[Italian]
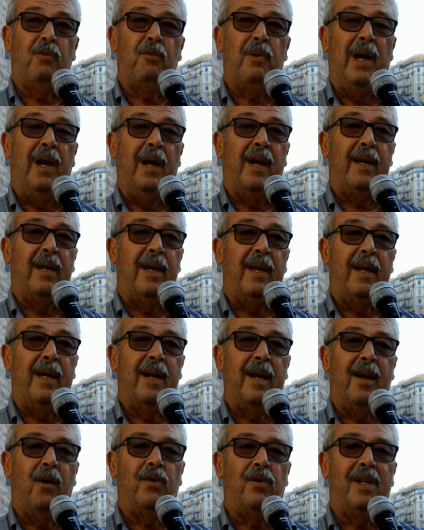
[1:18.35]
quella che
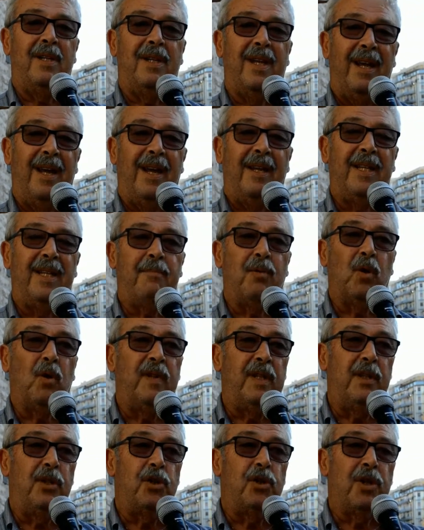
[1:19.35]
era un'idea di
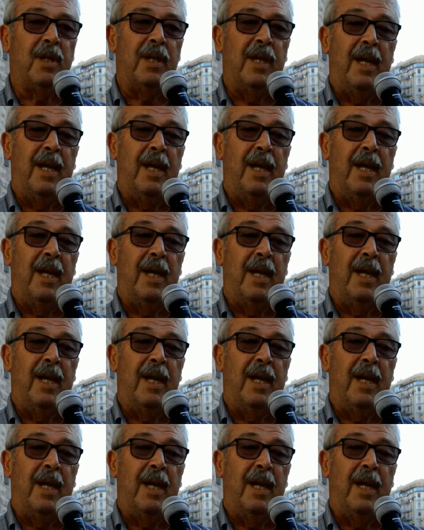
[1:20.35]
provincia,